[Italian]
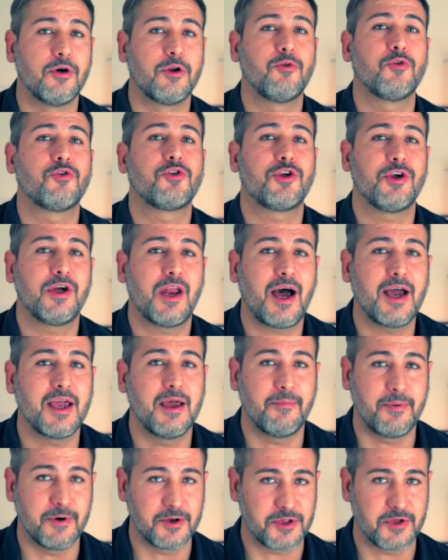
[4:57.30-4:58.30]
riuscirai
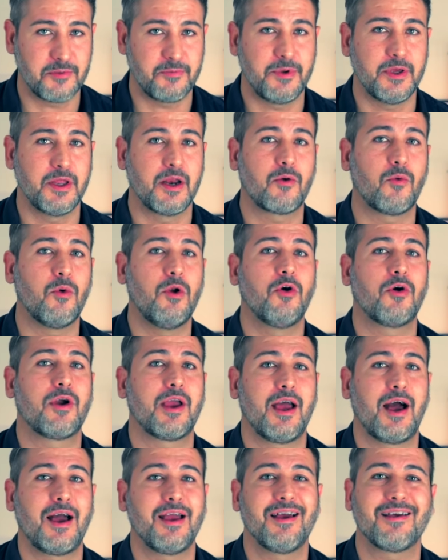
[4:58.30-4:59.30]
a percepire quello
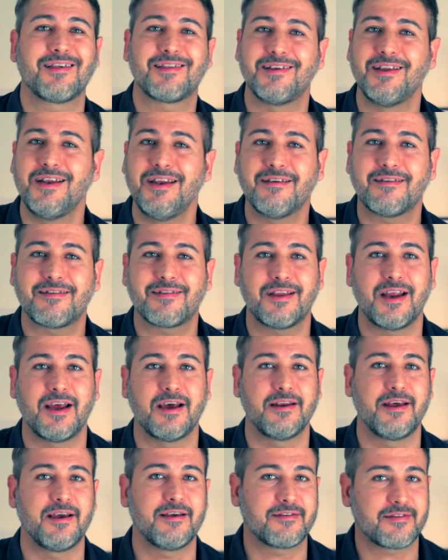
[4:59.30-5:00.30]
che hai a sinistra e
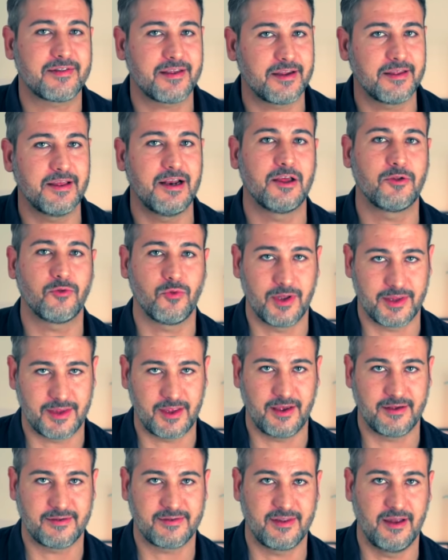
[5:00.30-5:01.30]
a destra della tua
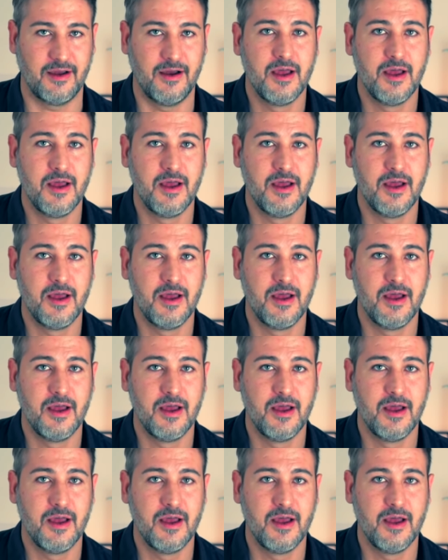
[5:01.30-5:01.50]
testa,